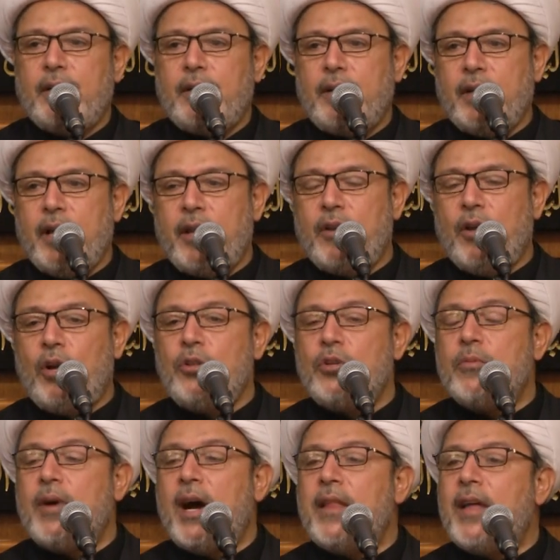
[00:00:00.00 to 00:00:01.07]
لان
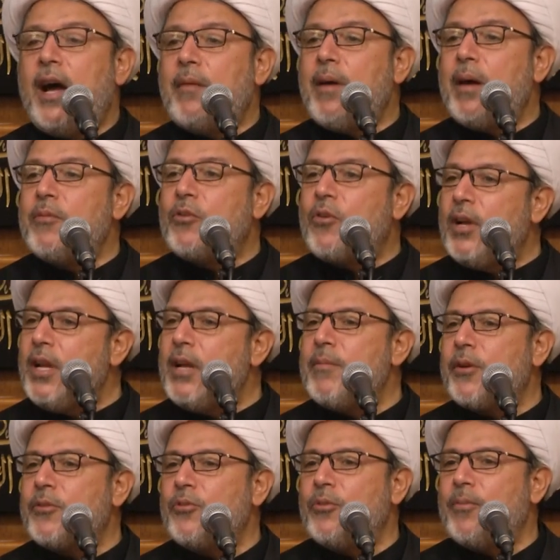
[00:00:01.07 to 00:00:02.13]
عندهم هذا احبابي كله
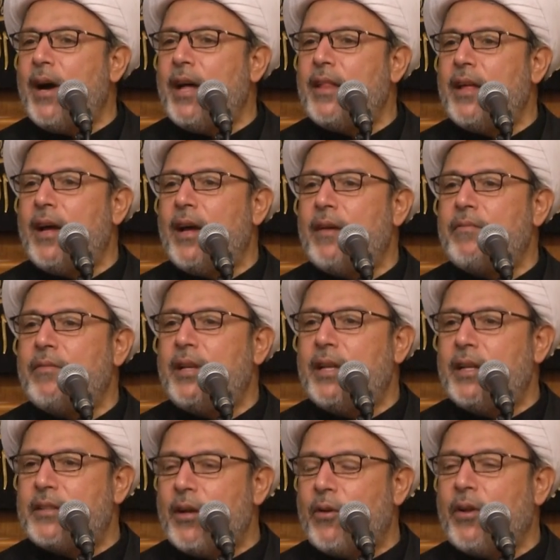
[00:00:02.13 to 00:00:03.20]
مكتوب هذا في
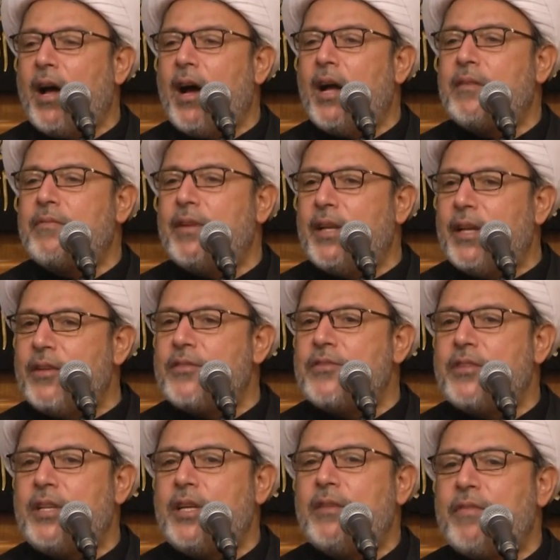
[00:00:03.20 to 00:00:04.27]
التوراه في
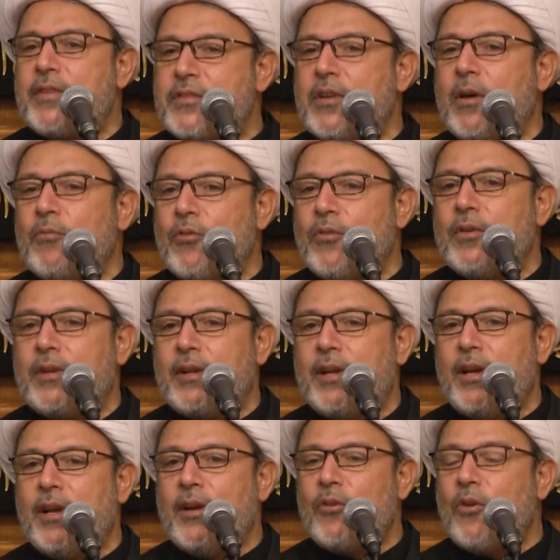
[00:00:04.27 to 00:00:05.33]
الانجيل في الزبور
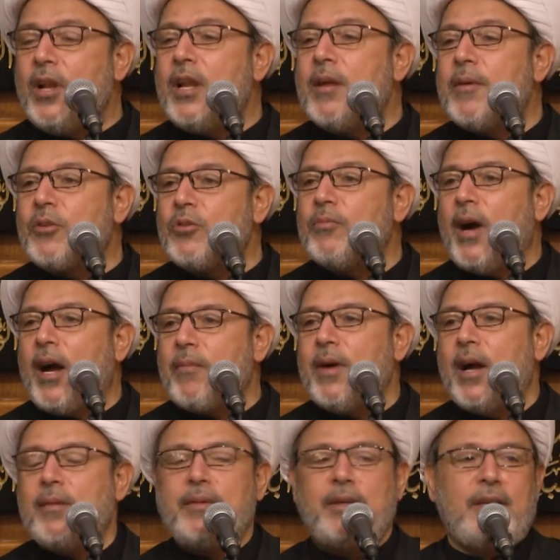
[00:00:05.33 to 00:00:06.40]
كله مكتوب
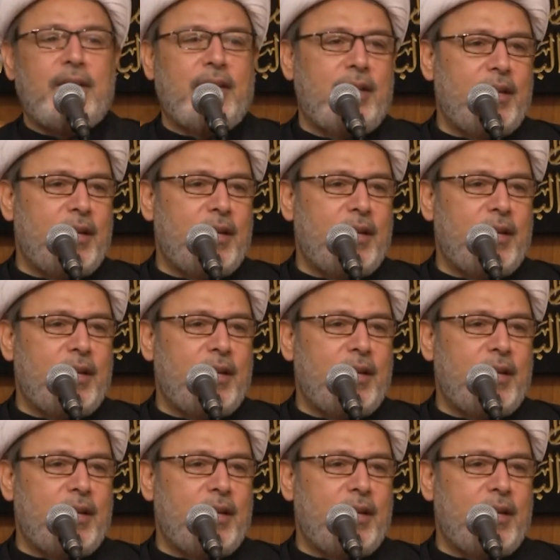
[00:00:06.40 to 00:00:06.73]
احبابي